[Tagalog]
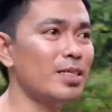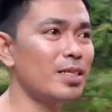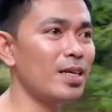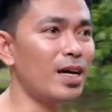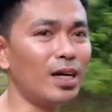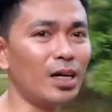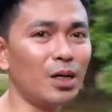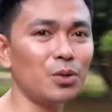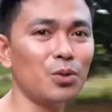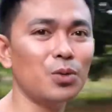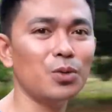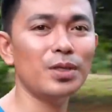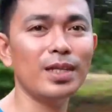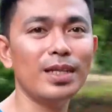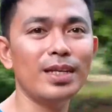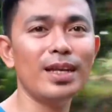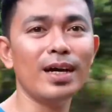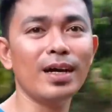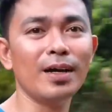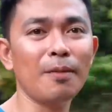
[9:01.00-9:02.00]
Ecija.
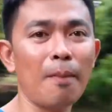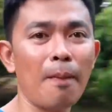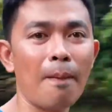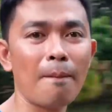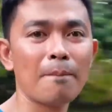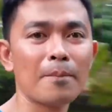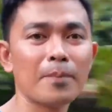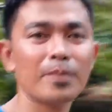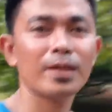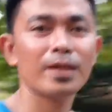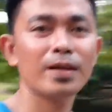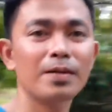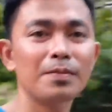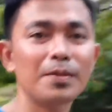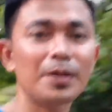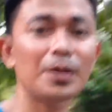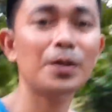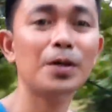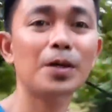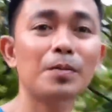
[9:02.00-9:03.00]
Kauulan lang.
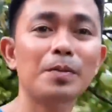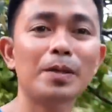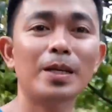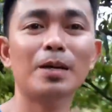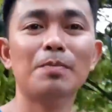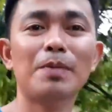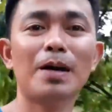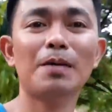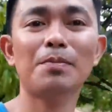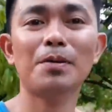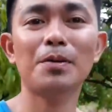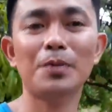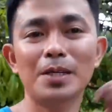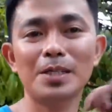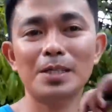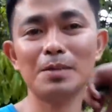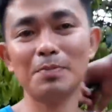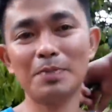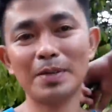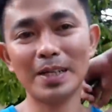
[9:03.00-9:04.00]
Pero
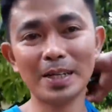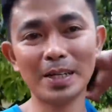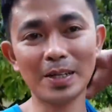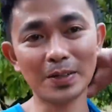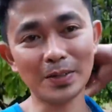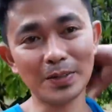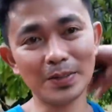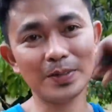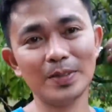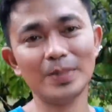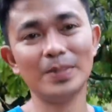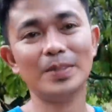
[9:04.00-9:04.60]
pinagpapawisan pa rin ako.